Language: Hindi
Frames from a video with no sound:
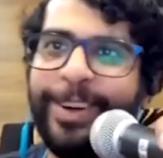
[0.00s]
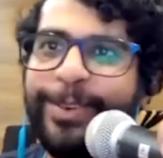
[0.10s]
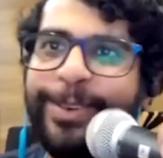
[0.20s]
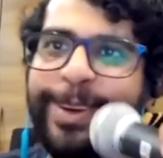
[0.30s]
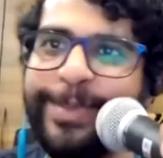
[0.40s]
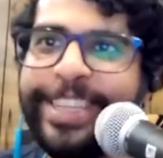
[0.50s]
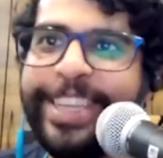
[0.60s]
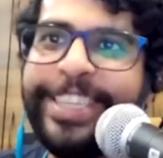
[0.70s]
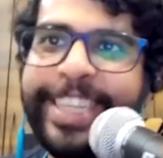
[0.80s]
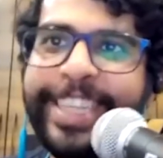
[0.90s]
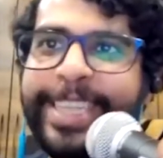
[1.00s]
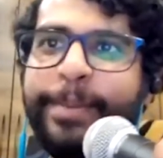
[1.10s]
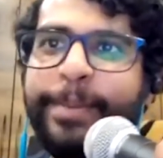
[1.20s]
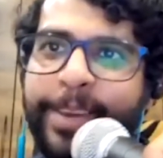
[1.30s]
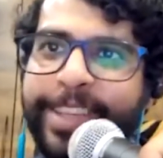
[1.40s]
वो हमेशा जल्दी
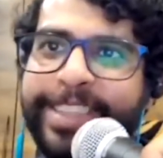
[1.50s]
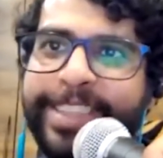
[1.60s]
में करवाते